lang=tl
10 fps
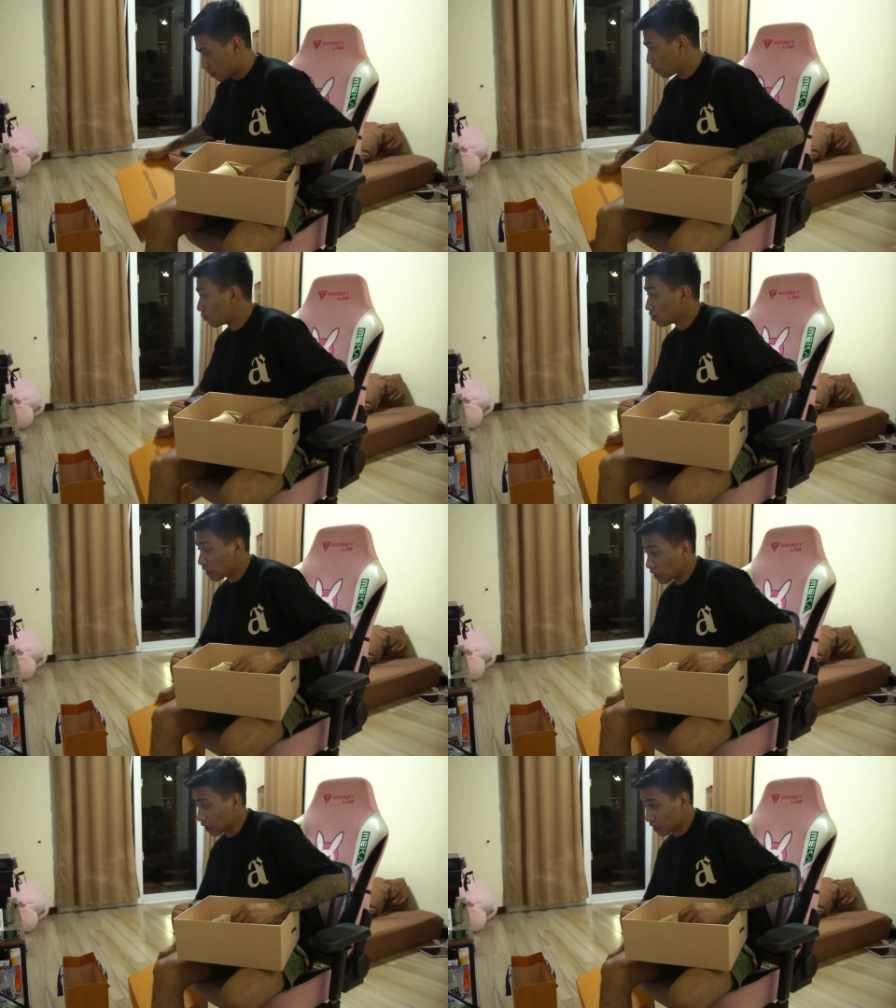Kunin mo
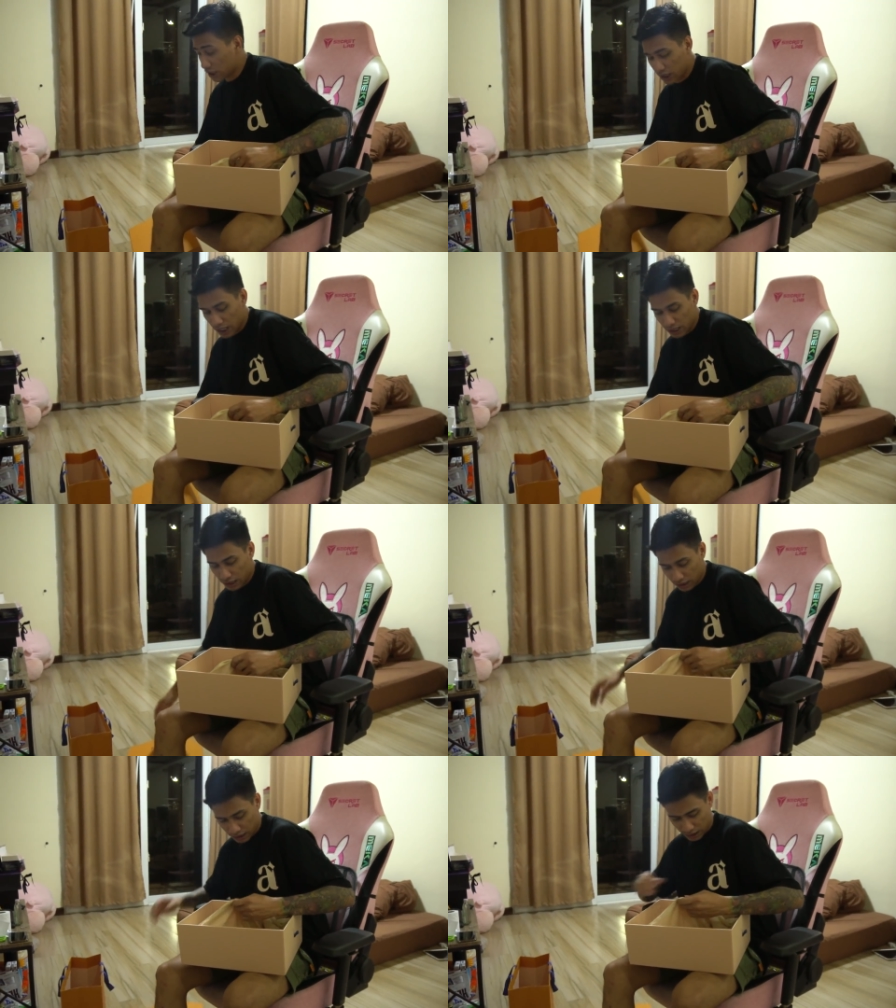na lang cash dyan.
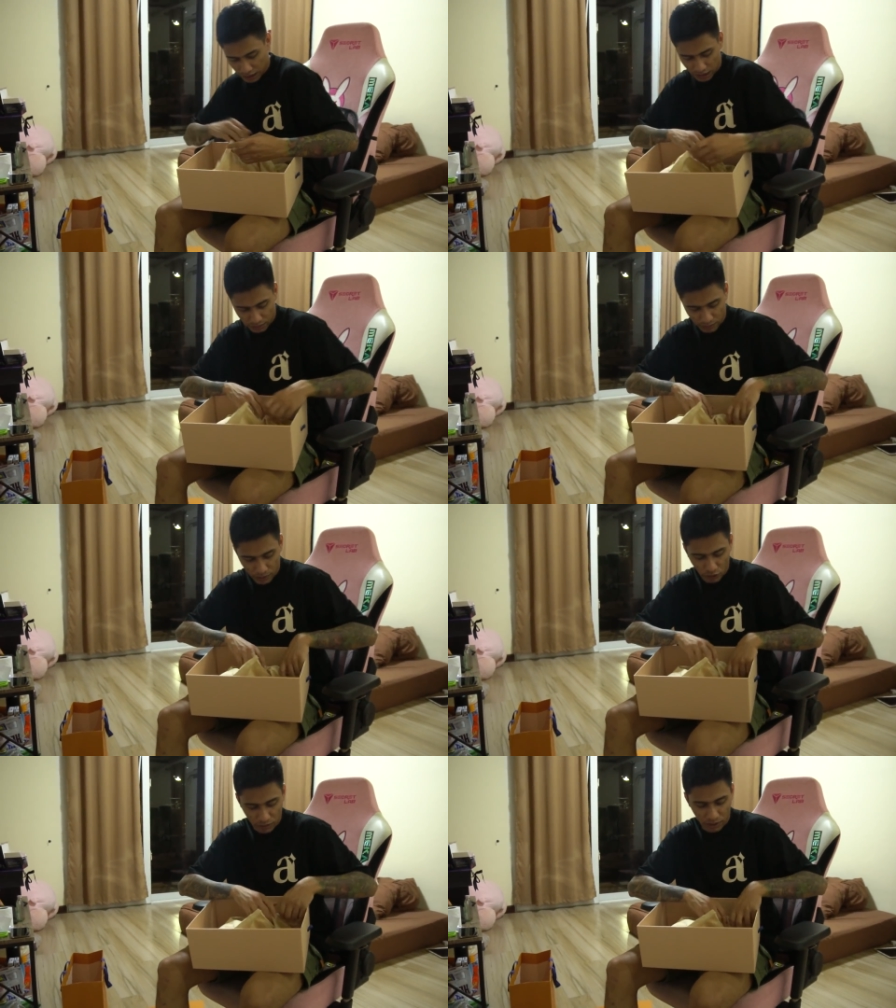
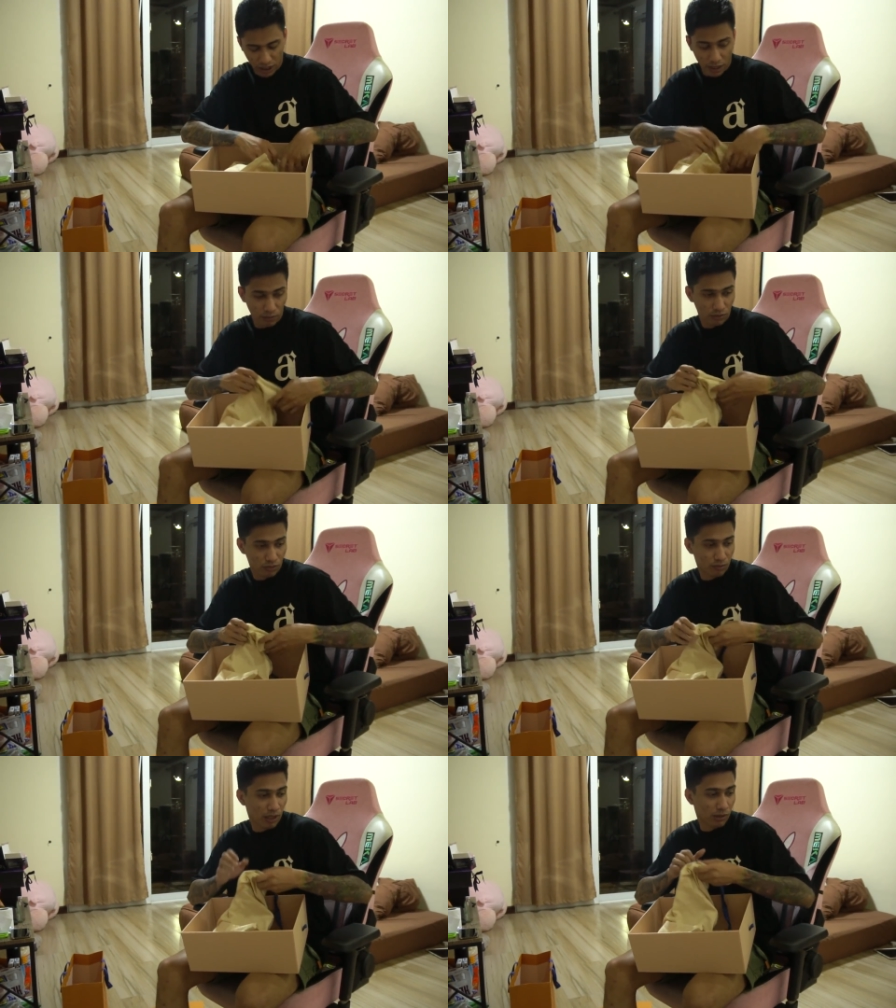Bigay mo kay Mika, abot
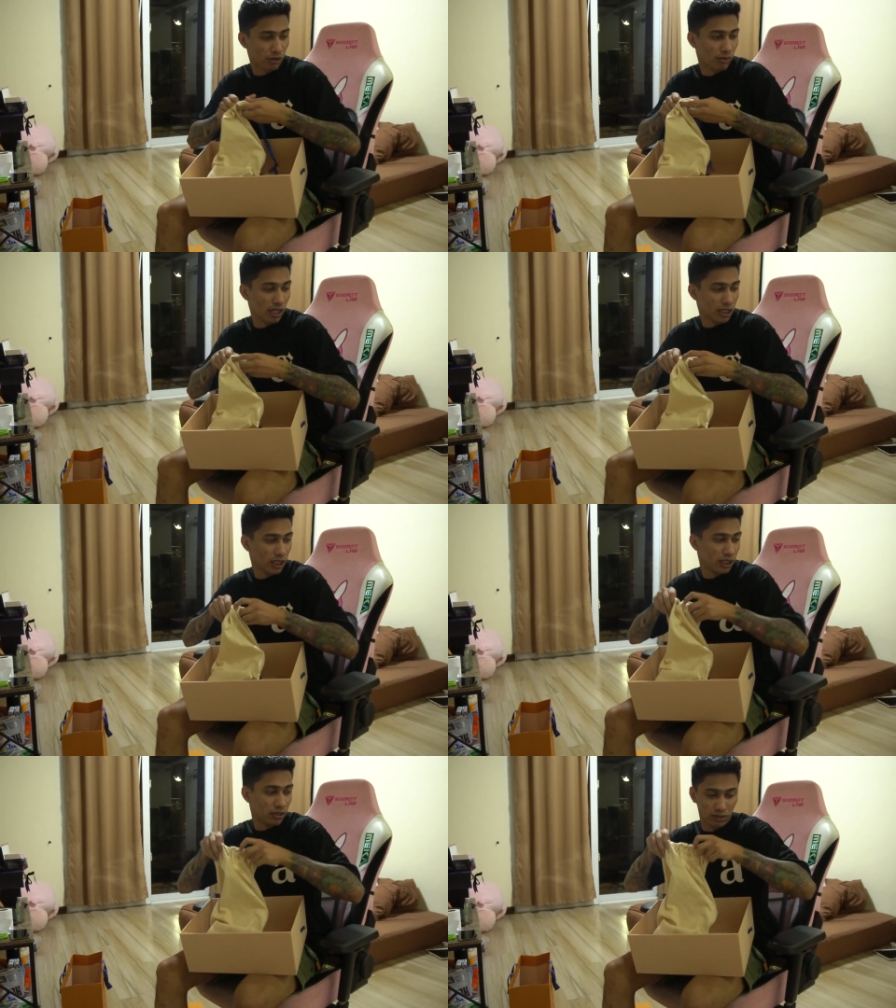mo pagka dumaan
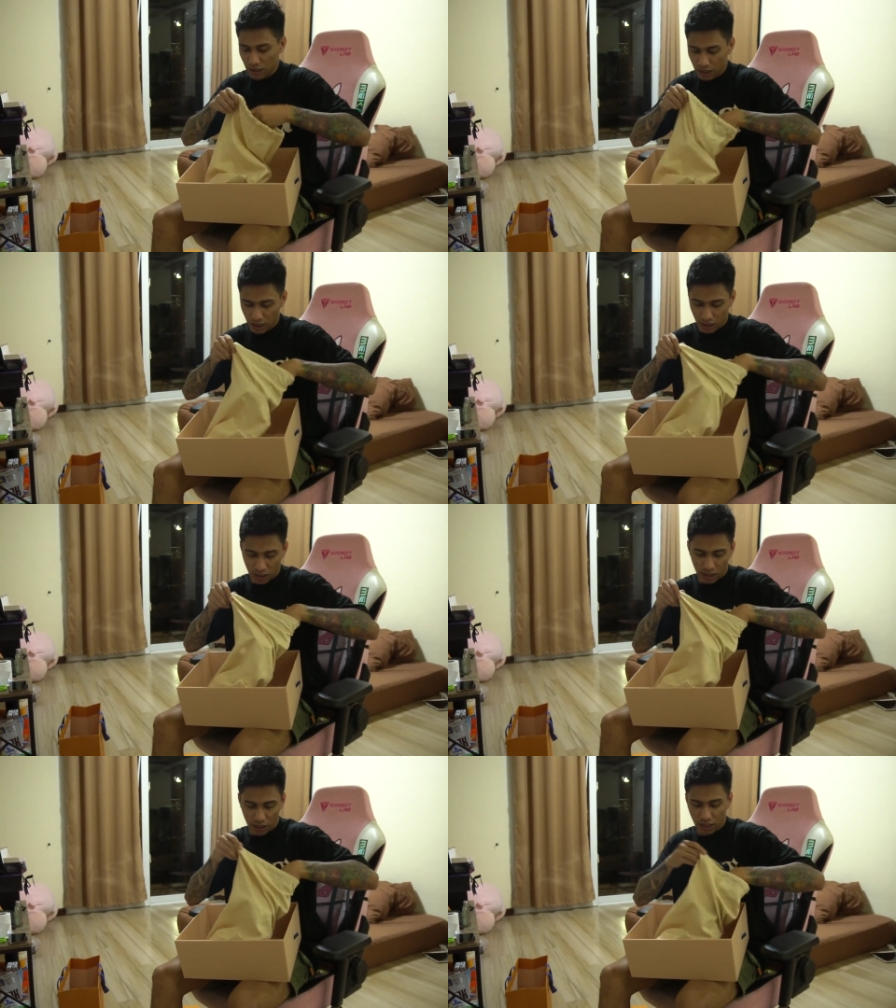siya dito.
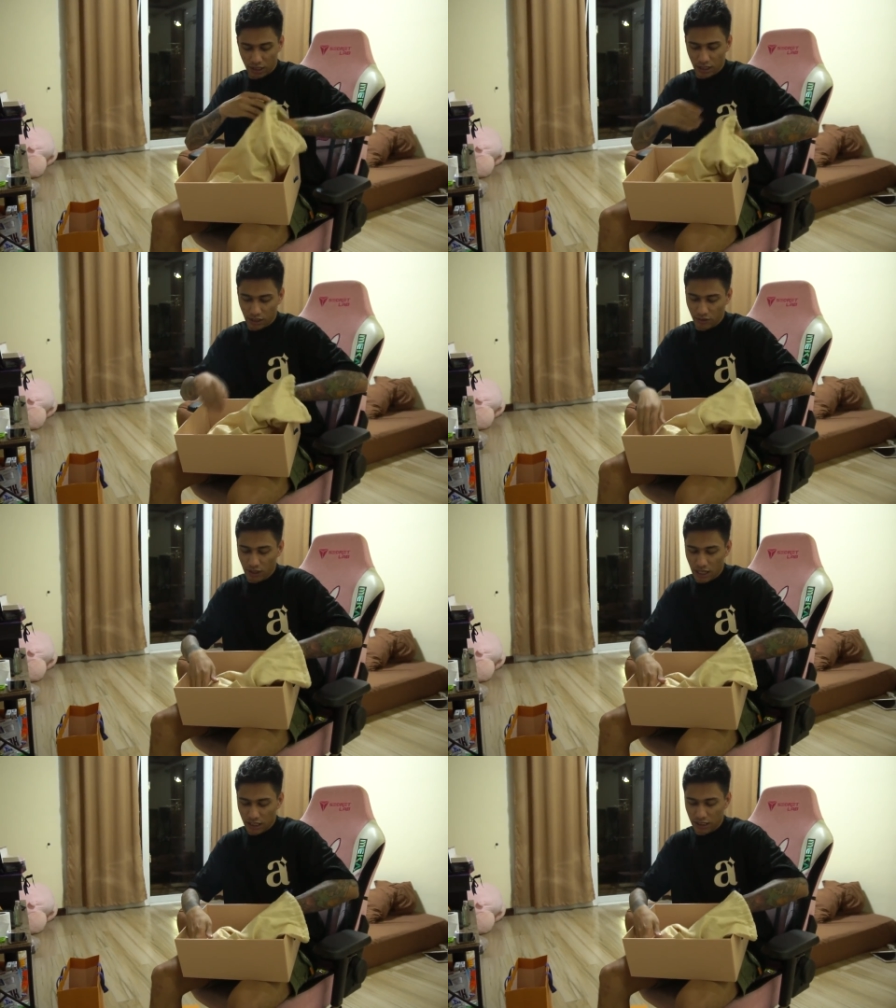uh, eto
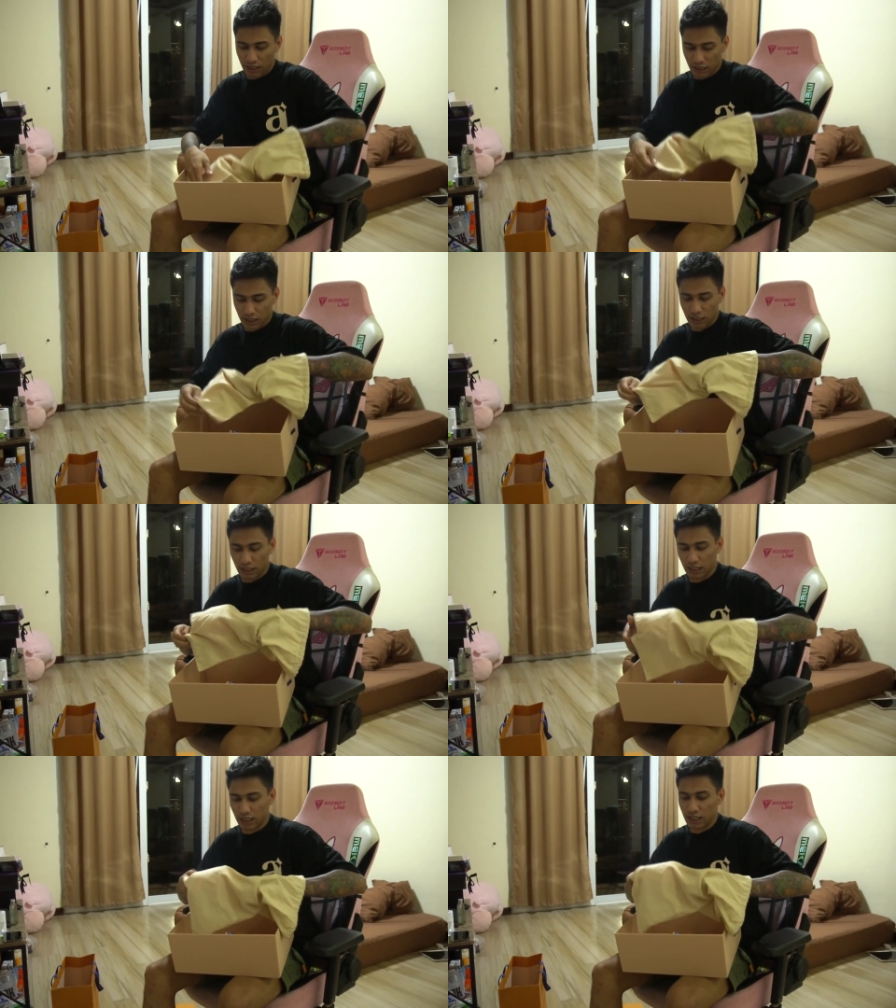guys.
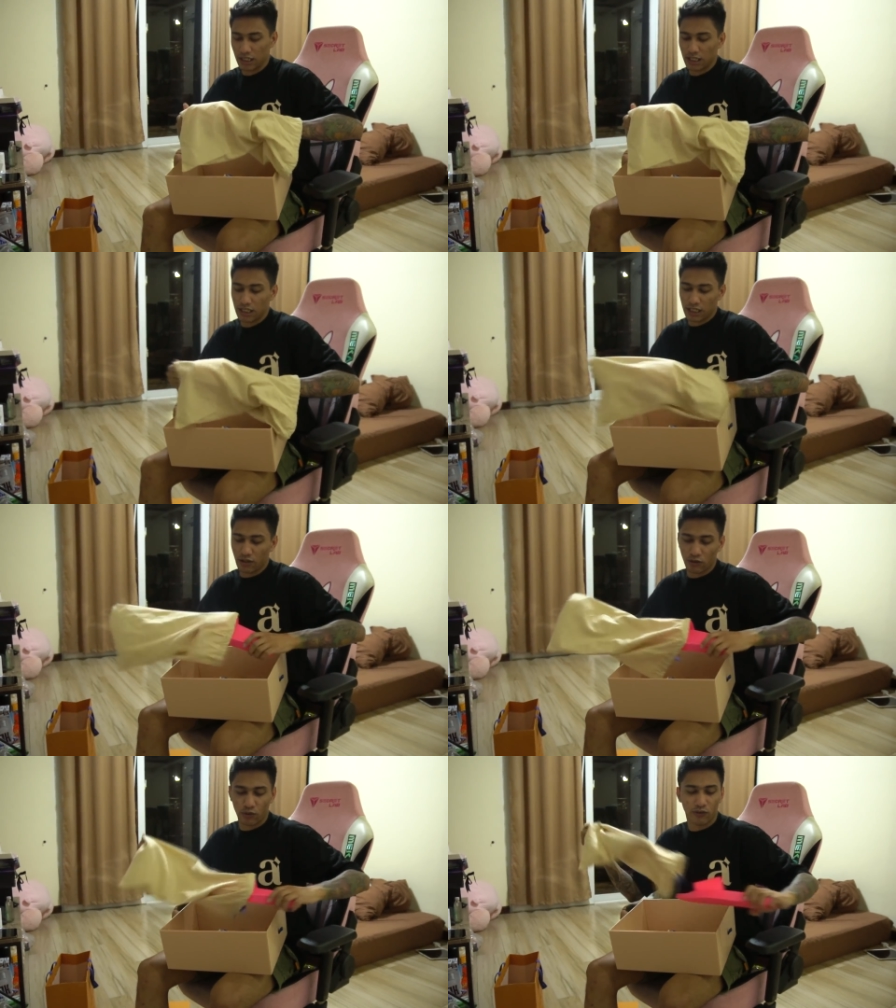
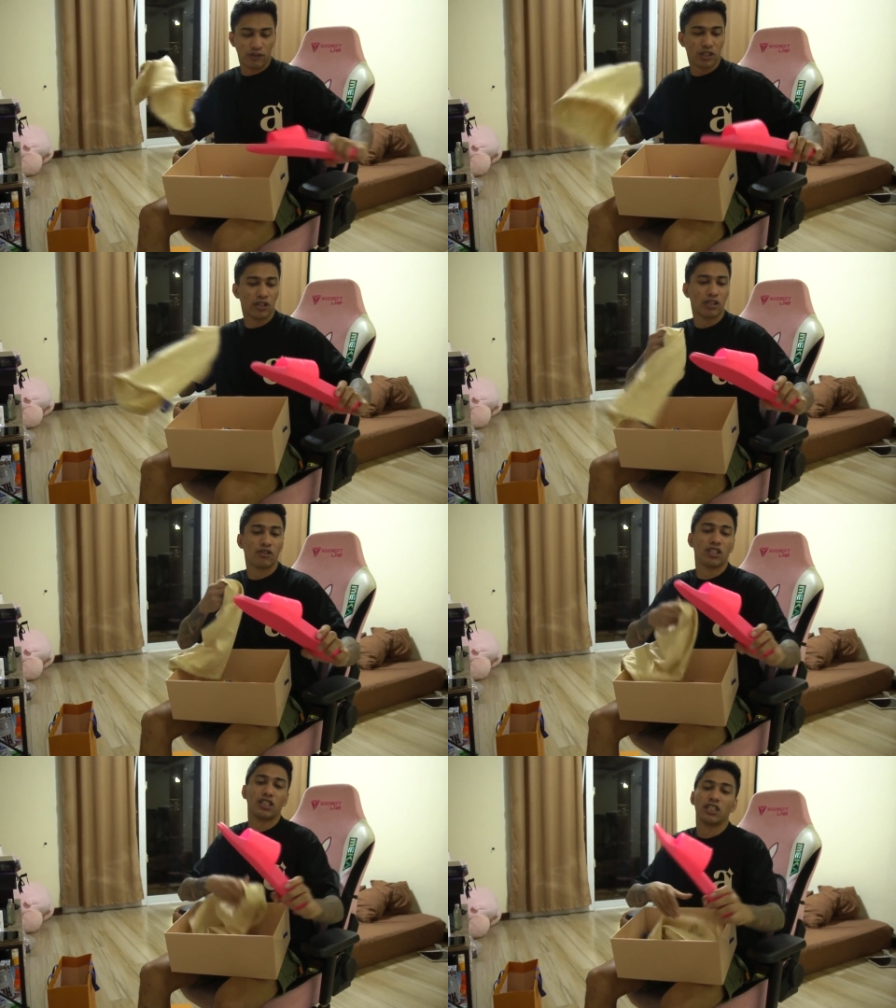Itong Louis Vuitton na
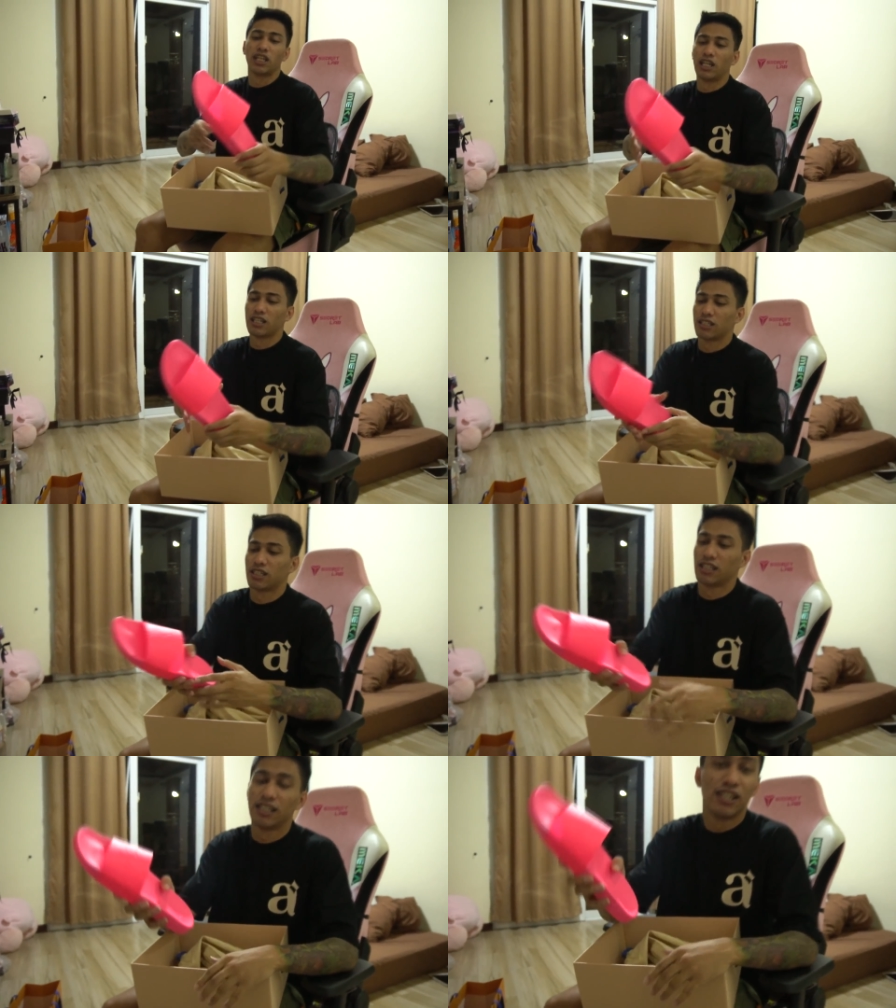to na chinelas.